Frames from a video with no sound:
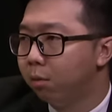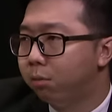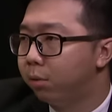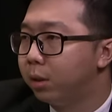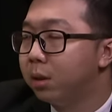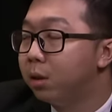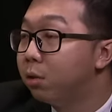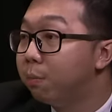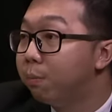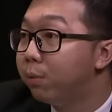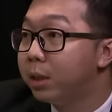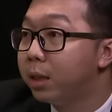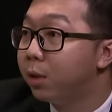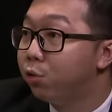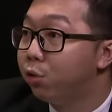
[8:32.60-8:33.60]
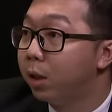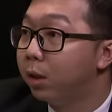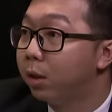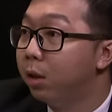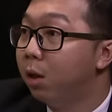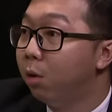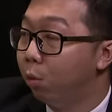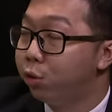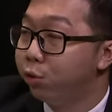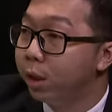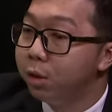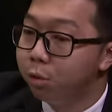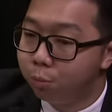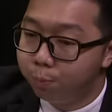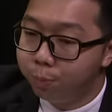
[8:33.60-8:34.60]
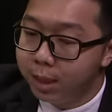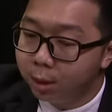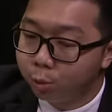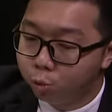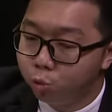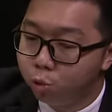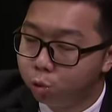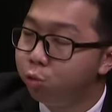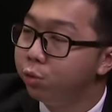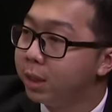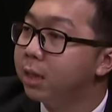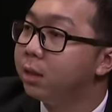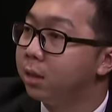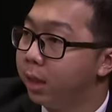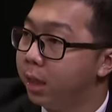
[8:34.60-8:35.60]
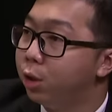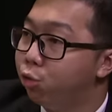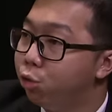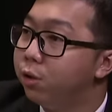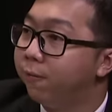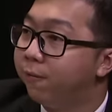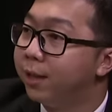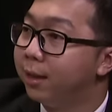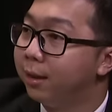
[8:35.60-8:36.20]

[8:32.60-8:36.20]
我真的是不这样觉得，我觉得有必要做出这样子的一个区分。